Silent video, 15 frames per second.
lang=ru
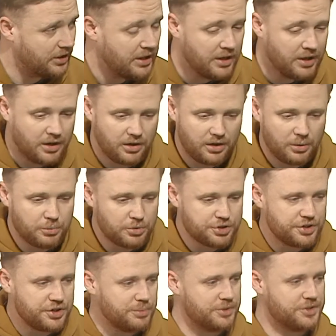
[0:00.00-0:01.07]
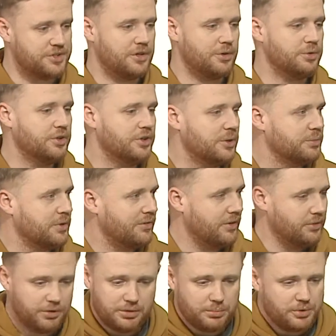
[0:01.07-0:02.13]
Ну, да. А можно не быть сторонником
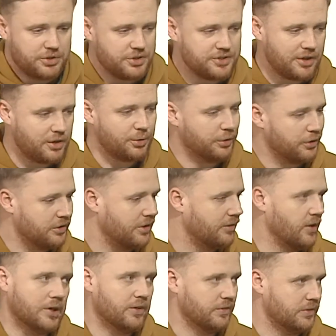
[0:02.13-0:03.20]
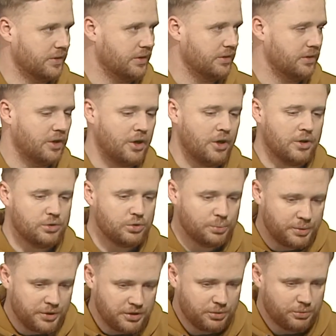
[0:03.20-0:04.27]
Навального, я, например, не сторонник Навального, да? Но
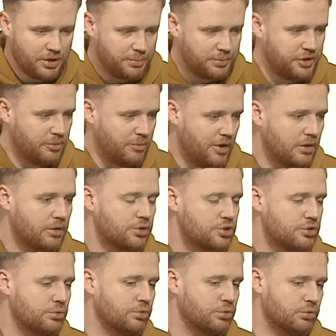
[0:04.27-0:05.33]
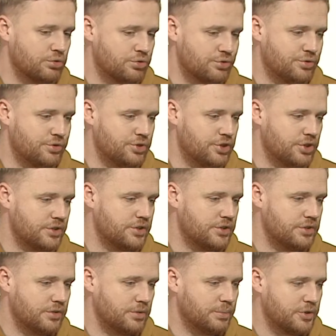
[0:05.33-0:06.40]
при этом я понимаю, что то, что
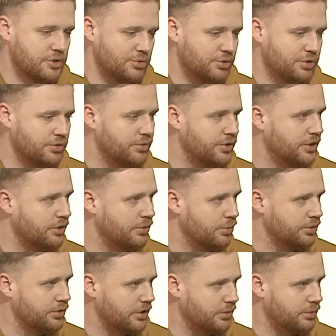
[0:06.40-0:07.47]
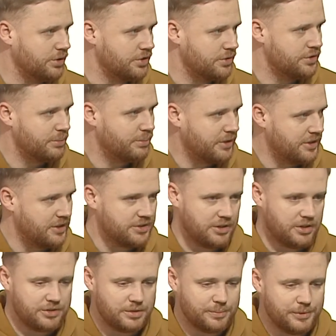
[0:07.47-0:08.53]
сейчас э, происходит в регионах, вот эти все
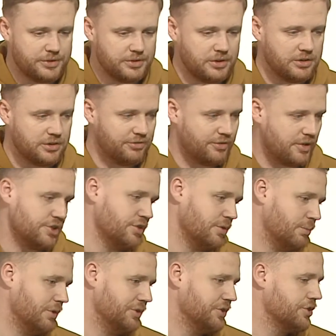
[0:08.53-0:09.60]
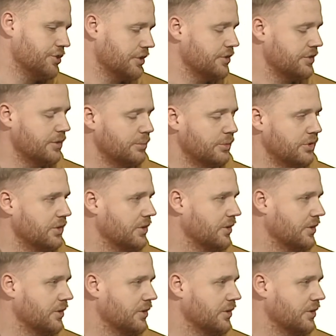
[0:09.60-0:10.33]
поездки, эти митинги, это важное политическое событие.